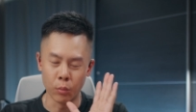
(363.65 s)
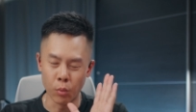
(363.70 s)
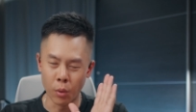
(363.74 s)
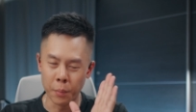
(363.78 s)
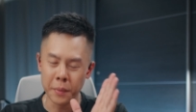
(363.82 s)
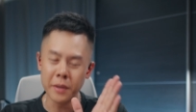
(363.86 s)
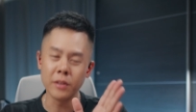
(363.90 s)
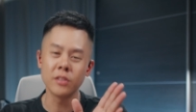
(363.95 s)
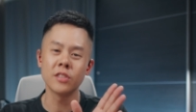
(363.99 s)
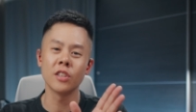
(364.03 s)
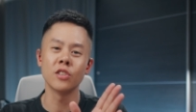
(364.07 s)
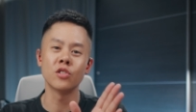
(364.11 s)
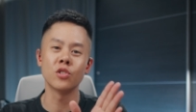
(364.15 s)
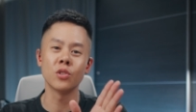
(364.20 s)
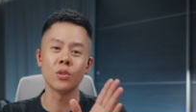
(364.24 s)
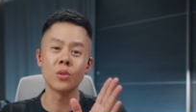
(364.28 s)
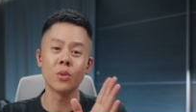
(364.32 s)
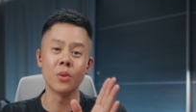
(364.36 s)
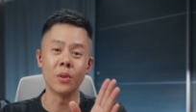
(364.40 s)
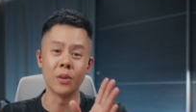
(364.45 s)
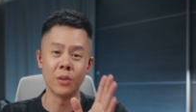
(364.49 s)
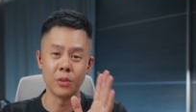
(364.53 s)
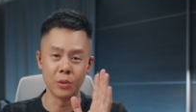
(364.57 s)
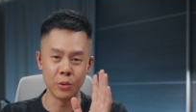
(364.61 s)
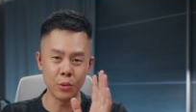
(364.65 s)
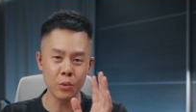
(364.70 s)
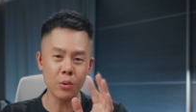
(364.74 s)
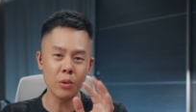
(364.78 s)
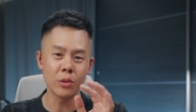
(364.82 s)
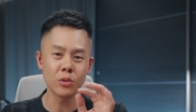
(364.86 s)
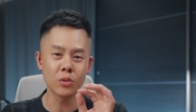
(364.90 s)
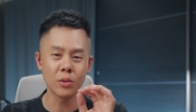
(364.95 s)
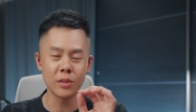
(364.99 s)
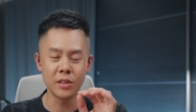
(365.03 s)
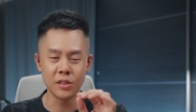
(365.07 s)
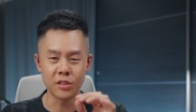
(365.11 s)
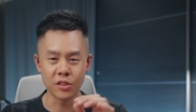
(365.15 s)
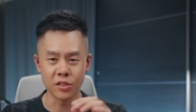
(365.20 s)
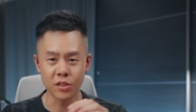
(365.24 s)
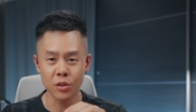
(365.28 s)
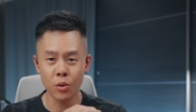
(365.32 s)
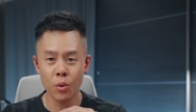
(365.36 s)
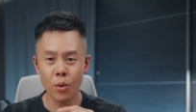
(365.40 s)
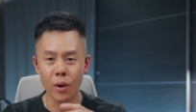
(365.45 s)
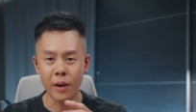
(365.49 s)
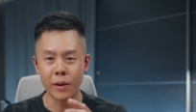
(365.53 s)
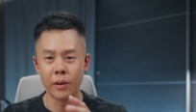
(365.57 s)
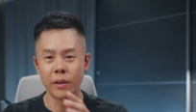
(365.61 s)
我没有测试过。如果说你只是
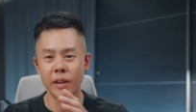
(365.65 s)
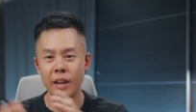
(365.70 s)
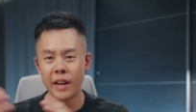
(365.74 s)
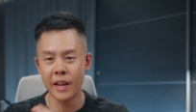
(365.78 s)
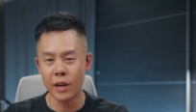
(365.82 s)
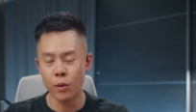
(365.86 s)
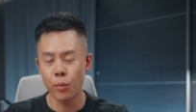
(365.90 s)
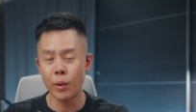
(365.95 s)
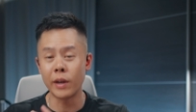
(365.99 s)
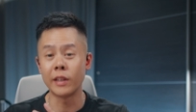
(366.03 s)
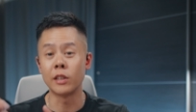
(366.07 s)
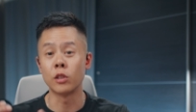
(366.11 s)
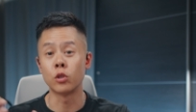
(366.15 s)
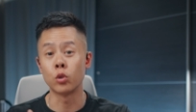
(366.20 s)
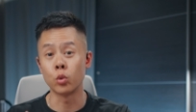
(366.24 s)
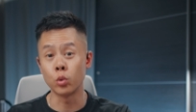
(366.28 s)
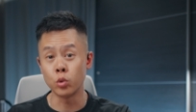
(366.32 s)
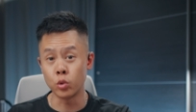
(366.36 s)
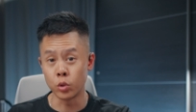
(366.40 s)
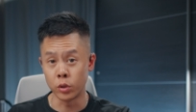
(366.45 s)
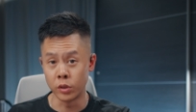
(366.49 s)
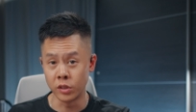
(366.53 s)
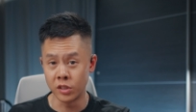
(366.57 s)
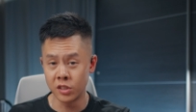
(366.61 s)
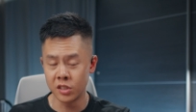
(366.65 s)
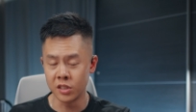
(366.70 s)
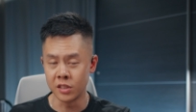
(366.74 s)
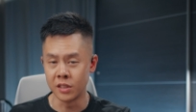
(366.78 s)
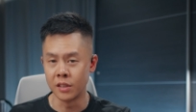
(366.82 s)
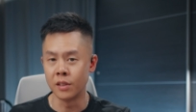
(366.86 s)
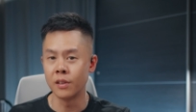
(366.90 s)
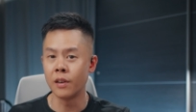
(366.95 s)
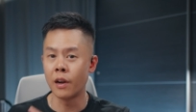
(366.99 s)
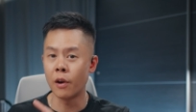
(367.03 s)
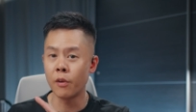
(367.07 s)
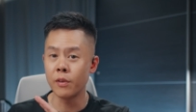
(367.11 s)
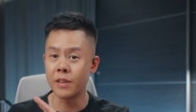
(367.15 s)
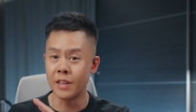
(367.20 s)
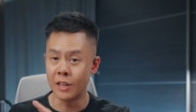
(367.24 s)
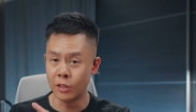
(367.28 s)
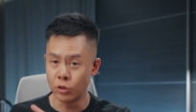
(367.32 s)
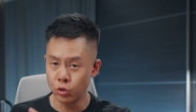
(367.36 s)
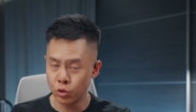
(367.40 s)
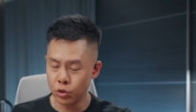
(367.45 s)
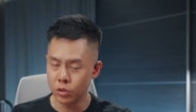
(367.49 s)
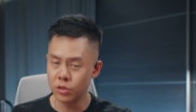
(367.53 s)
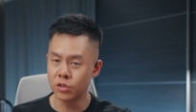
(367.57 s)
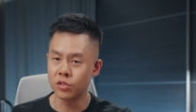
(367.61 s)
换内外的读取器，然后
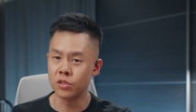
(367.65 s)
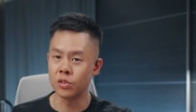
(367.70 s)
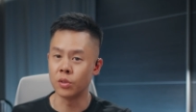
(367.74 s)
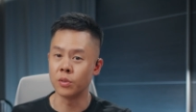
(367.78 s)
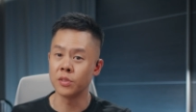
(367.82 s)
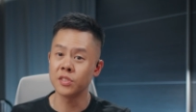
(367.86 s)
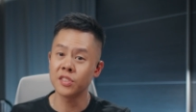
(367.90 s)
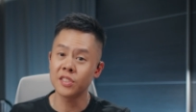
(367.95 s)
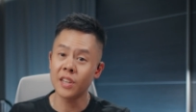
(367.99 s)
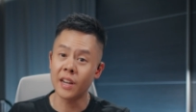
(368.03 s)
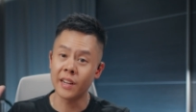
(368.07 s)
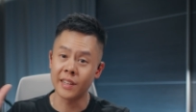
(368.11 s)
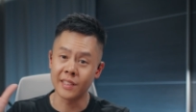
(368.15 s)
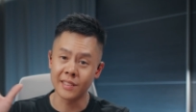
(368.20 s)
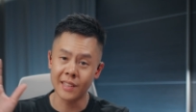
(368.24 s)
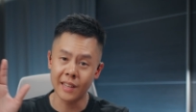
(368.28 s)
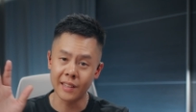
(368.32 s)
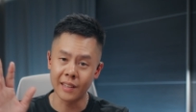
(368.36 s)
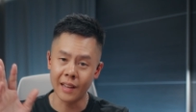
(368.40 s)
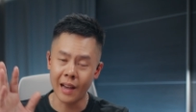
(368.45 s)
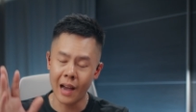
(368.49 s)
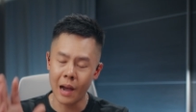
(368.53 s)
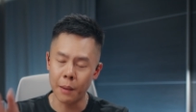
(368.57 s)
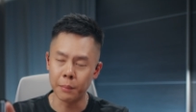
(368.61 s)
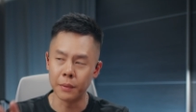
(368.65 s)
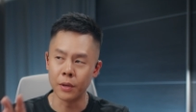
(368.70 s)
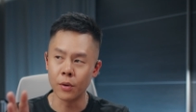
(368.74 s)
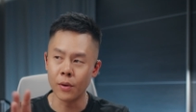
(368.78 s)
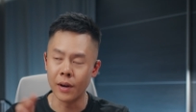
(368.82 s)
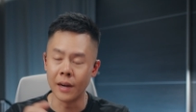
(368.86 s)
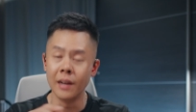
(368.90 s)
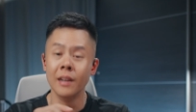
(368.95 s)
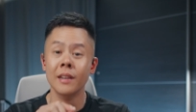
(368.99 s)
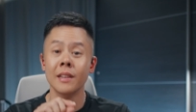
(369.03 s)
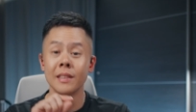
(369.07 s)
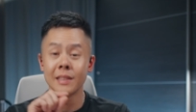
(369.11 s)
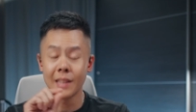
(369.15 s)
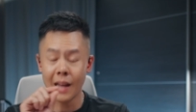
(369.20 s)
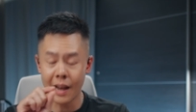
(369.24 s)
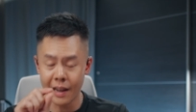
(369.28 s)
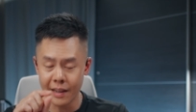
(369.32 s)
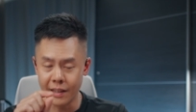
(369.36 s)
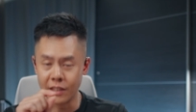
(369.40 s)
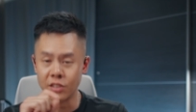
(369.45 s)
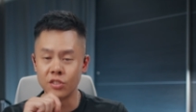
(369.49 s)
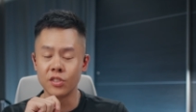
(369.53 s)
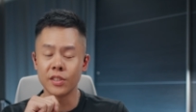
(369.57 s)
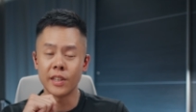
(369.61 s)
延续使用。上一代的 Hub 的话，
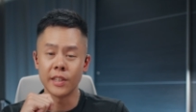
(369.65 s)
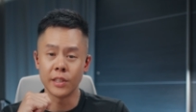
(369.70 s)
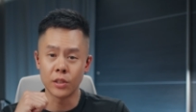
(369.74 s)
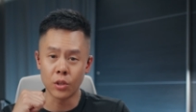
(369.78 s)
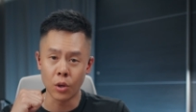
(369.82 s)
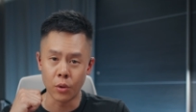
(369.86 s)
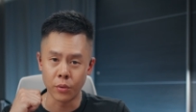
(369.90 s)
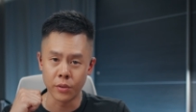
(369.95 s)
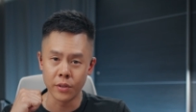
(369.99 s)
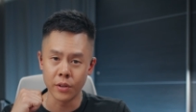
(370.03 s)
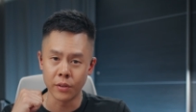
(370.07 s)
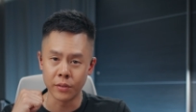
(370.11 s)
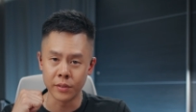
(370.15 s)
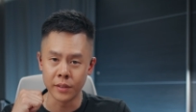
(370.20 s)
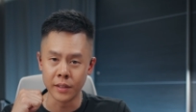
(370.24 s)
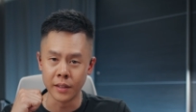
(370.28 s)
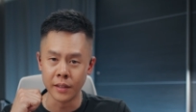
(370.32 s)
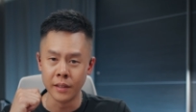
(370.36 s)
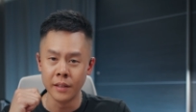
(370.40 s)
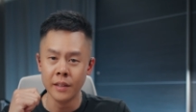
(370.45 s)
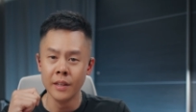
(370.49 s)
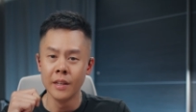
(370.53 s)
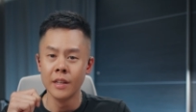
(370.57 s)
它也是可以通用的。